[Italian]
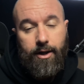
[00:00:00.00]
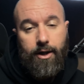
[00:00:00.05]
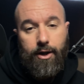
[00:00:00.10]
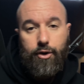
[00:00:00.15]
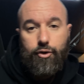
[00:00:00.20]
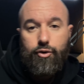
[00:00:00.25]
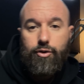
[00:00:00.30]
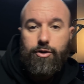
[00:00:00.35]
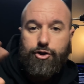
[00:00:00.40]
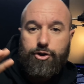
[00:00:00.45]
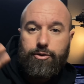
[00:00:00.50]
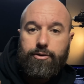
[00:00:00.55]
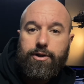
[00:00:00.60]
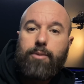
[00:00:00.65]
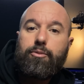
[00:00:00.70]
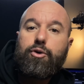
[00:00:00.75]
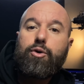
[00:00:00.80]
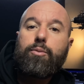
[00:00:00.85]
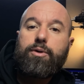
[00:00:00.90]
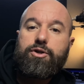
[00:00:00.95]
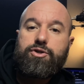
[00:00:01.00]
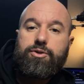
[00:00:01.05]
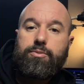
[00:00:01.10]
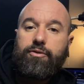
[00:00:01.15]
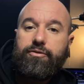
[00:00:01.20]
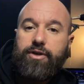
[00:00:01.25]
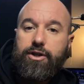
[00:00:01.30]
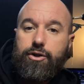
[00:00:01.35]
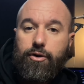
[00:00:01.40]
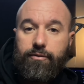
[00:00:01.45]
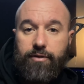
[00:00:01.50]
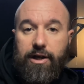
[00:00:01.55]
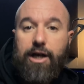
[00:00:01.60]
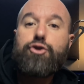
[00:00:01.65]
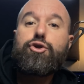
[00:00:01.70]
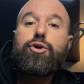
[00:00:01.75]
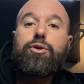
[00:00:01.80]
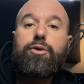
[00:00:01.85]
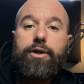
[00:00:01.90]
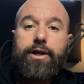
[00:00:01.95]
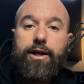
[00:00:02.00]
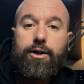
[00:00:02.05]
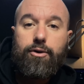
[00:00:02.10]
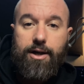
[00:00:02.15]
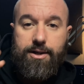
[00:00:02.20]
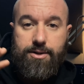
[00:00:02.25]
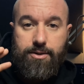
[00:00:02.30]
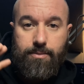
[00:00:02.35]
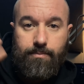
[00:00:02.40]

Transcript: Noi ci vediamo in un prossimo video, vi lascio con Nicolas.